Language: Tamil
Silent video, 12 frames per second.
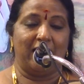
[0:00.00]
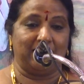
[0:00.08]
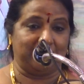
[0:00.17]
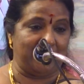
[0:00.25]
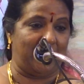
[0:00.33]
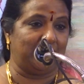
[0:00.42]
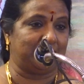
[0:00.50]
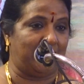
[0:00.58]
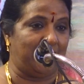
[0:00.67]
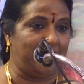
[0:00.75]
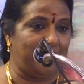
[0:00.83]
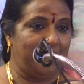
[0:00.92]

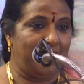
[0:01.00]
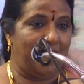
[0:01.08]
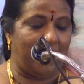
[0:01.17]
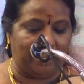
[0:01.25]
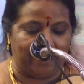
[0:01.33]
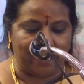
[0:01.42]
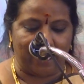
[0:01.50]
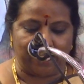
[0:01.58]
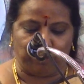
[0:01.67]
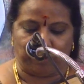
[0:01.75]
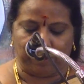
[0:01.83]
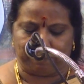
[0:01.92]
அதனால்தான் அழகாக
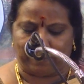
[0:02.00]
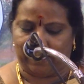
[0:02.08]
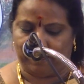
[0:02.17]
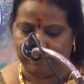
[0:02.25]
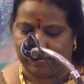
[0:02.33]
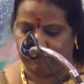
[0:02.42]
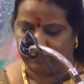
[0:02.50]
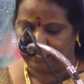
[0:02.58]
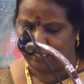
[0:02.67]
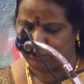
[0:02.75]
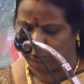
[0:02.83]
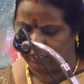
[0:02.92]
ஒரு பழம்
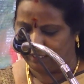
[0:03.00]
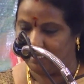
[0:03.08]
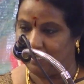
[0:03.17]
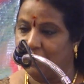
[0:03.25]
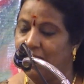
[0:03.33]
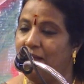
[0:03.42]
கவிதை சொன்னது